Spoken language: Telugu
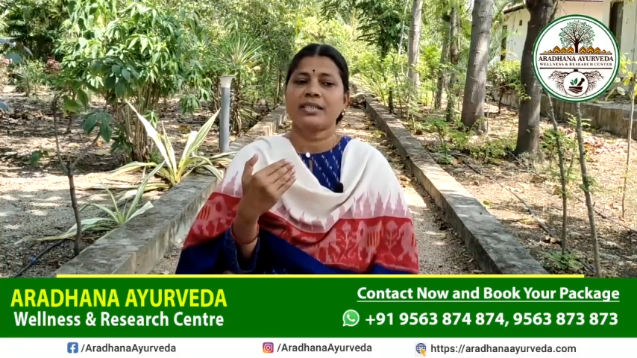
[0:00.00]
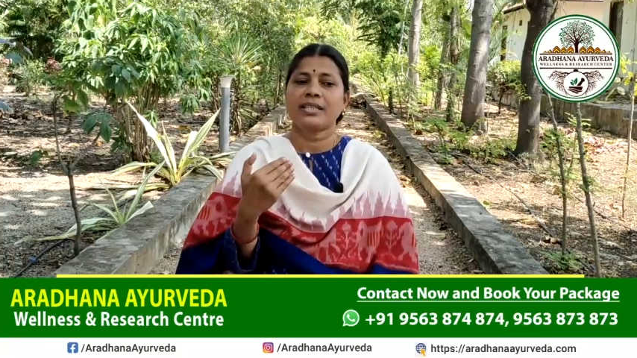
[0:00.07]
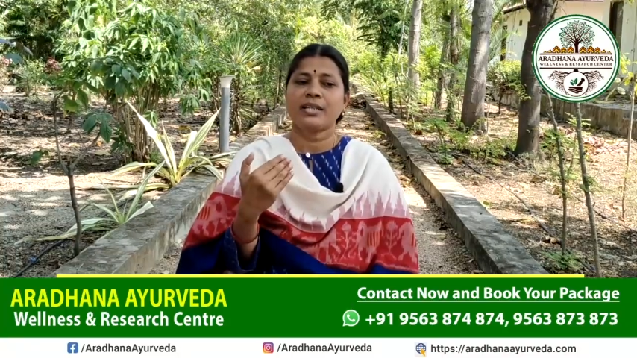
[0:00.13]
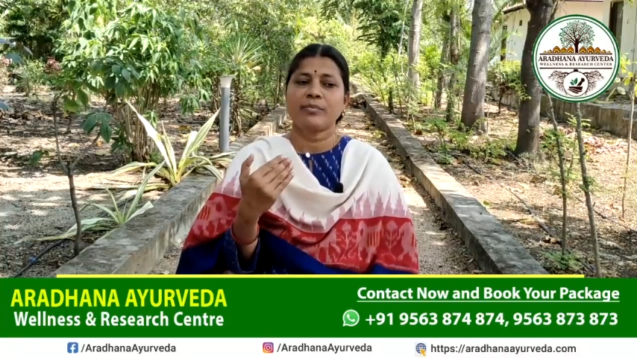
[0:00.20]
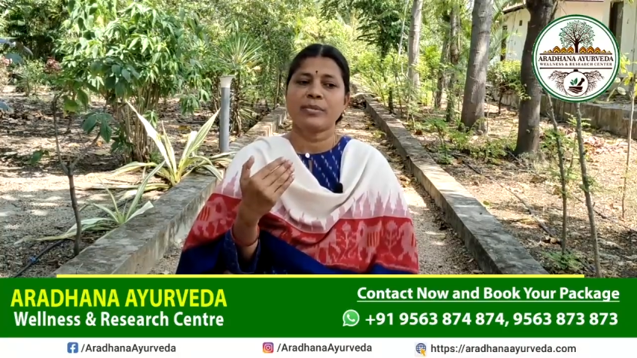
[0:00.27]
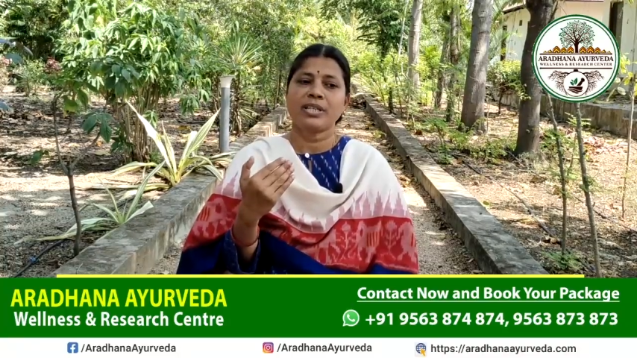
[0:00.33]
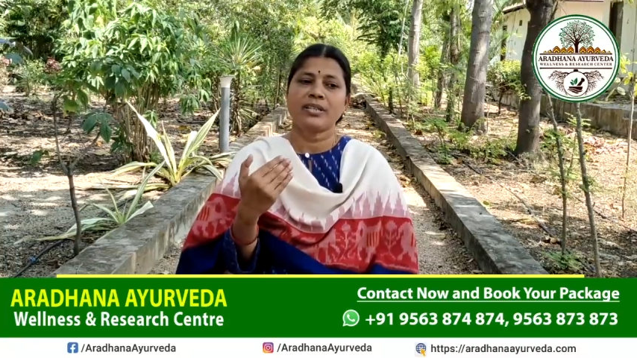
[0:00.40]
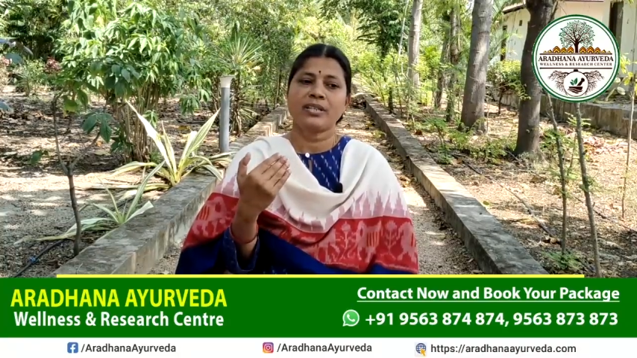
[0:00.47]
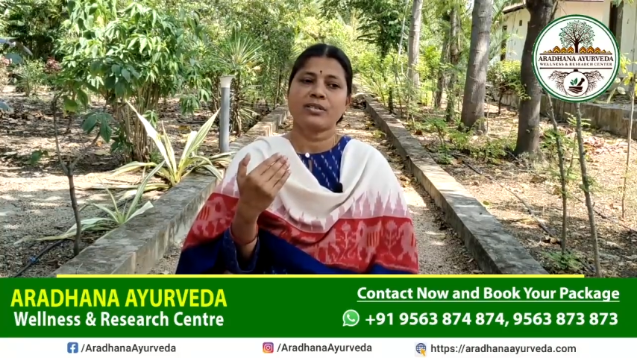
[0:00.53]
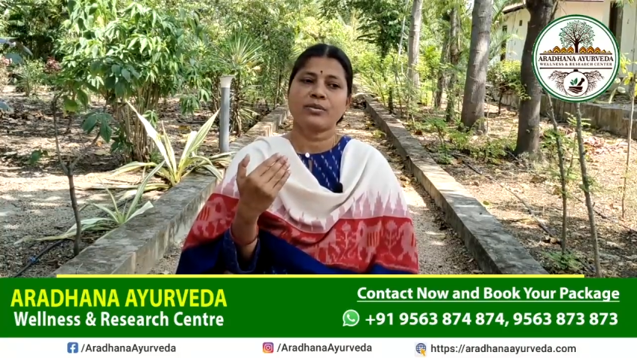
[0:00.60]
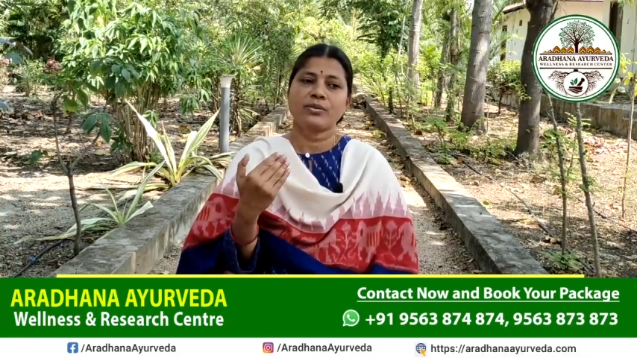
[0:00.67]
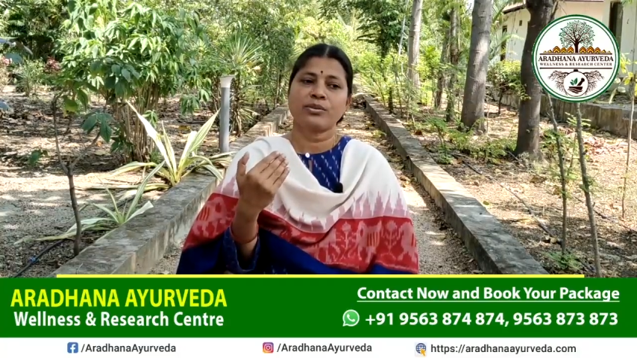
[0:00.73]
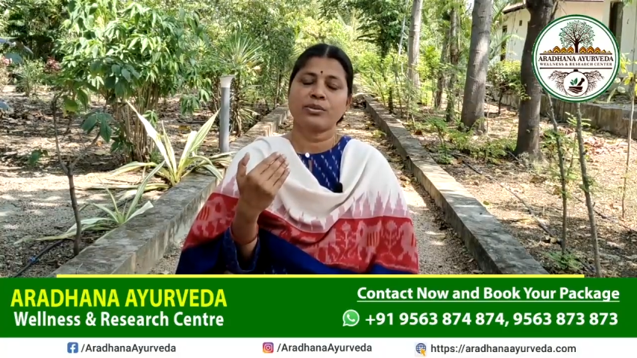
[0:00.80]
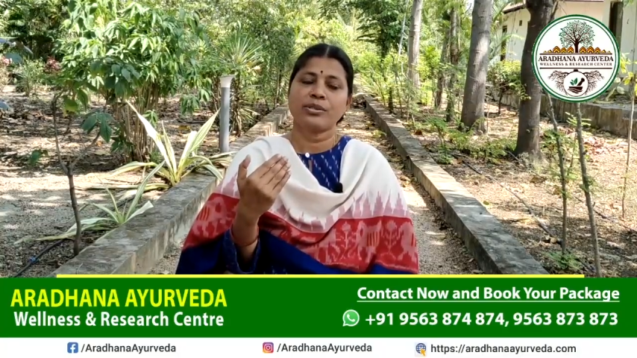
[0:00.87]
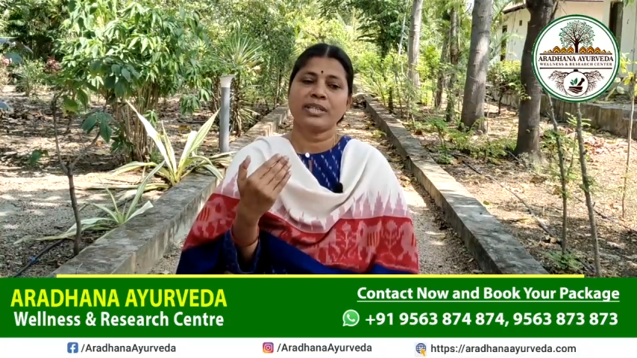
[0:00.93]
ట్రీట్మెంట్
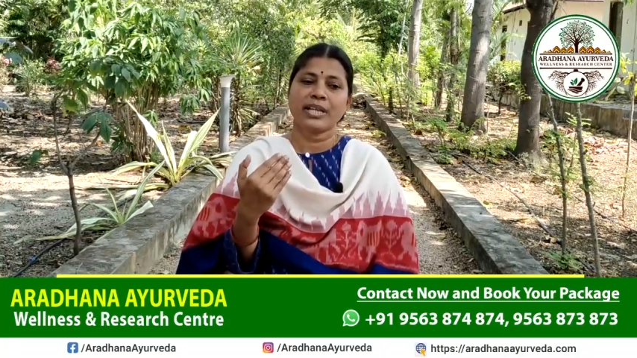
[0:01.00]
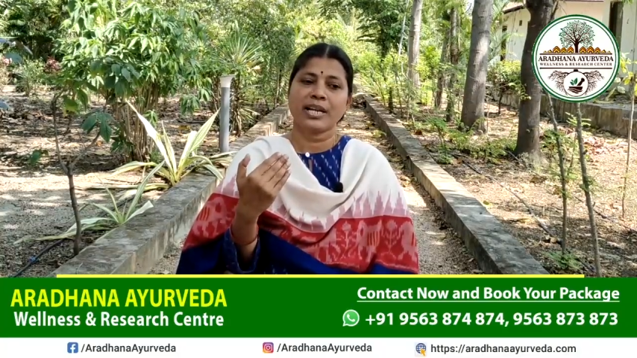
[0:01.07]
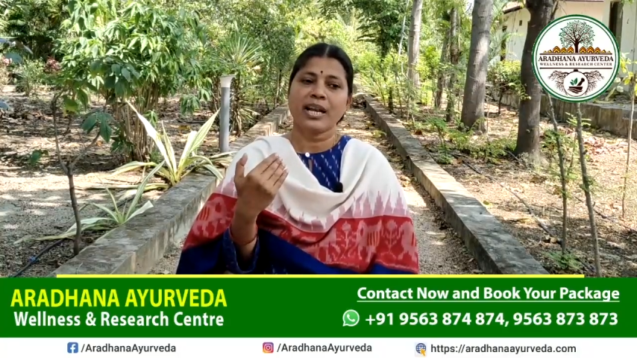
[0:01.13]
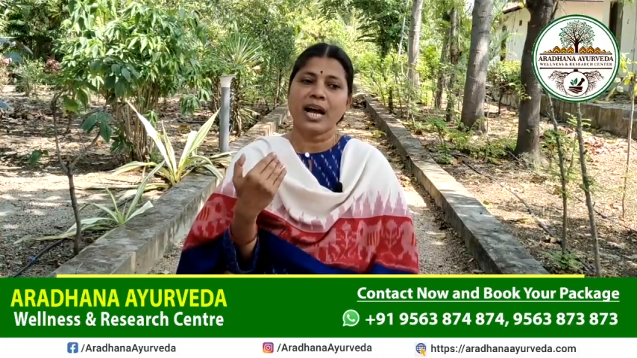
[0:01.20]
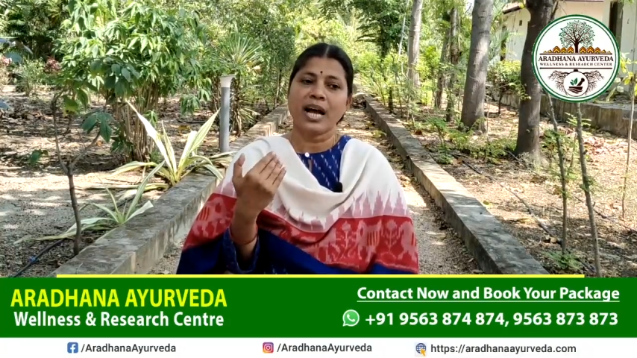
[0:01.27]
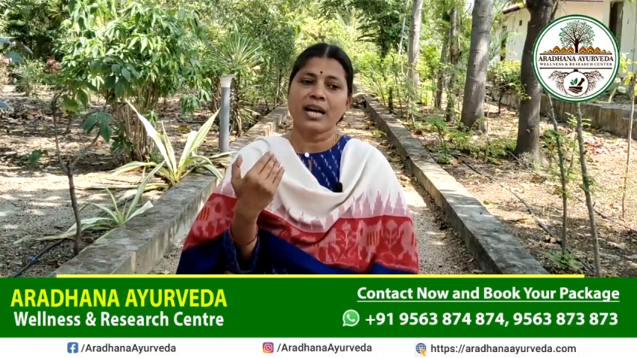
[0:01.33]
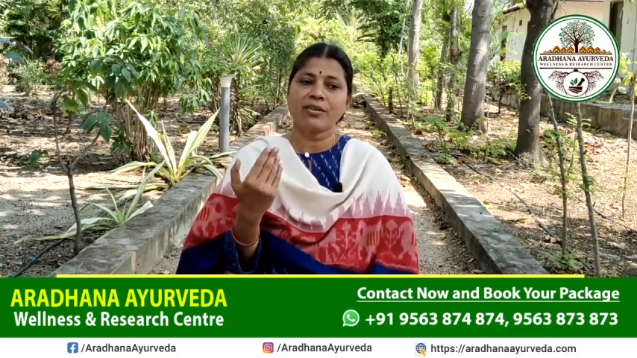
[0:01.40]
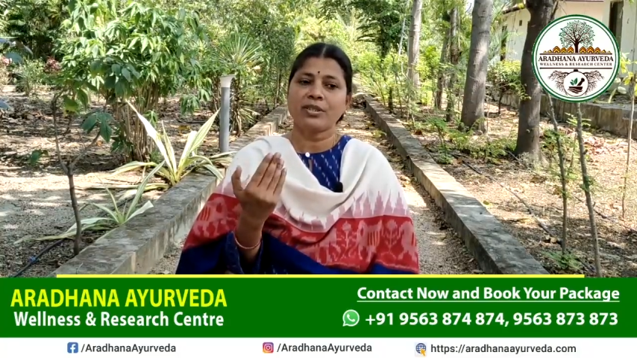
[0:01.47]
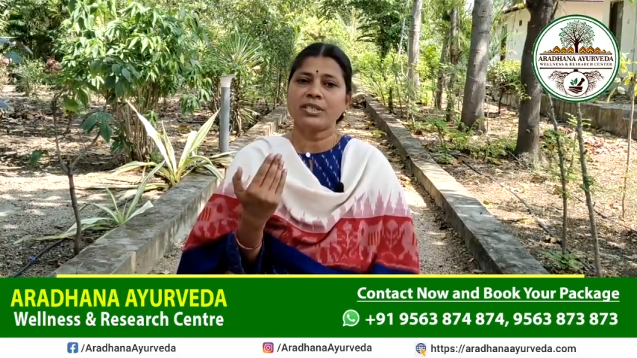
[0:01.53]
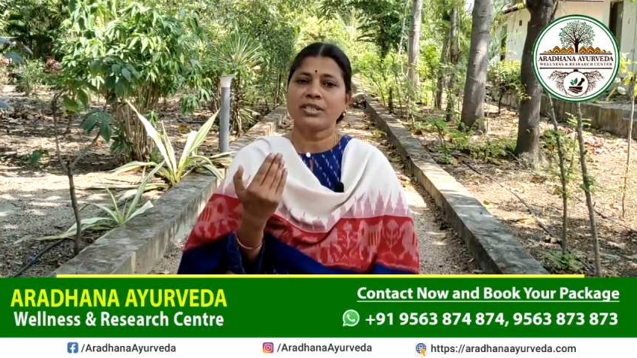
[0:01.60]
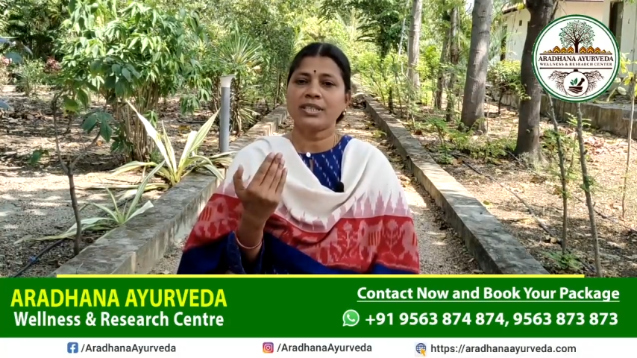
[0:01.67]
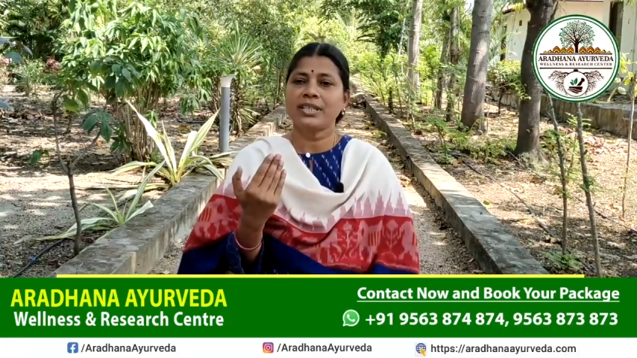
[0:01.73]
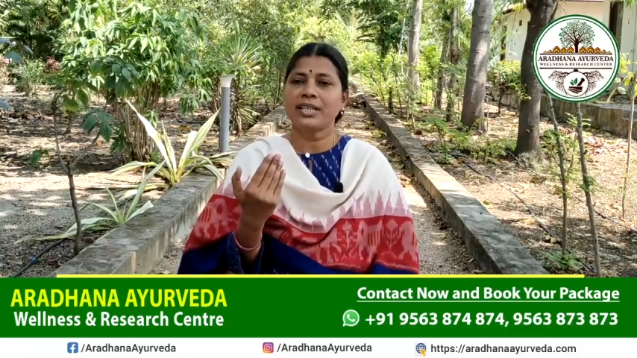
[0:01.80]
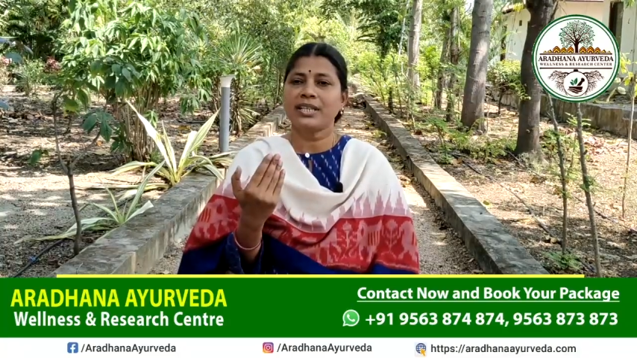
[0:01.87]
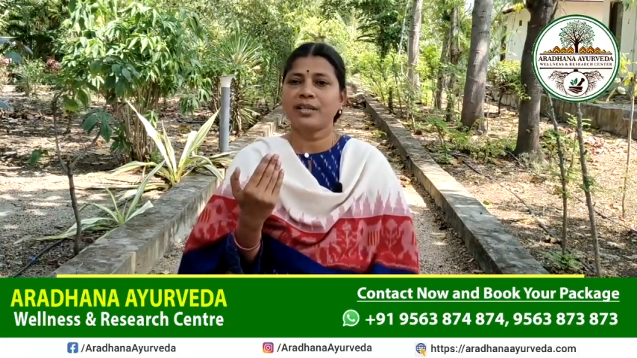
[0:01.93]
తీసుకుంటుంటే నాకు వచ్చిన